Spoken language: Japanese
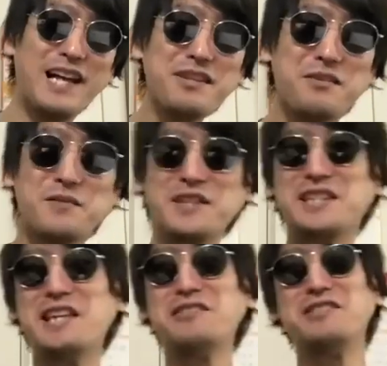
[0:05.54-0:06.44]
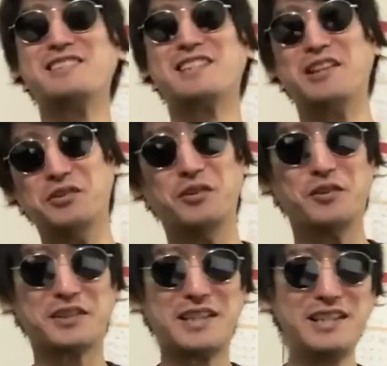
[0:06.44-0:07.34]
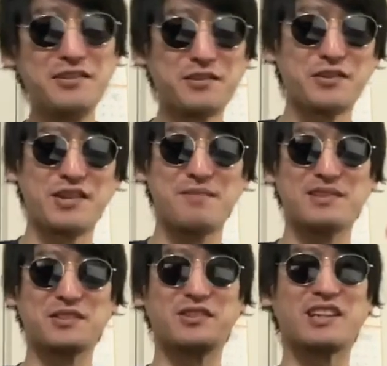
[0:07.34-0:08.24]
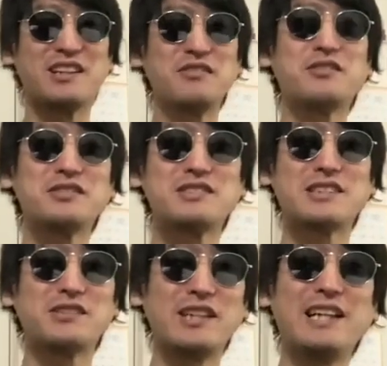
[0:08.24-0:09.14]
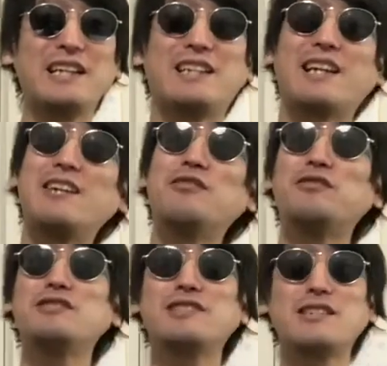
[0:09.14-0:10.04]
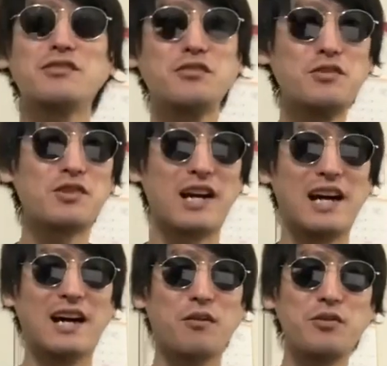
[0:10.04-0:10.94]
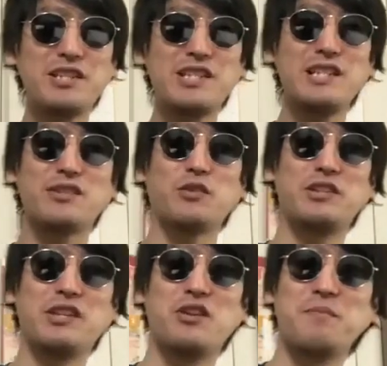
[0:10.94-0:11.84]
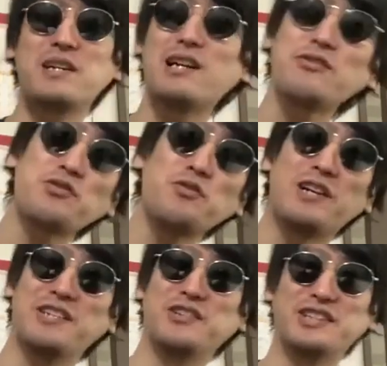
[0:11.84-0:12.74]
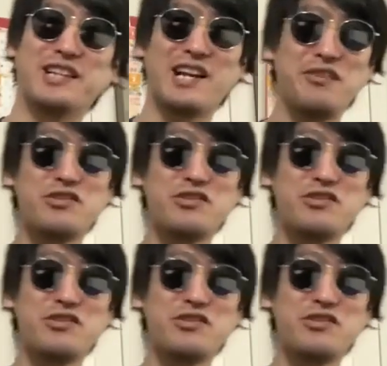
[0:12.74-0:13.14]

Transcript: 度も言ってるんですけど、キノコの山とタケノコの里で、タケノコの里の方が美味しいと言ってる味覚障害の方がいるじゃ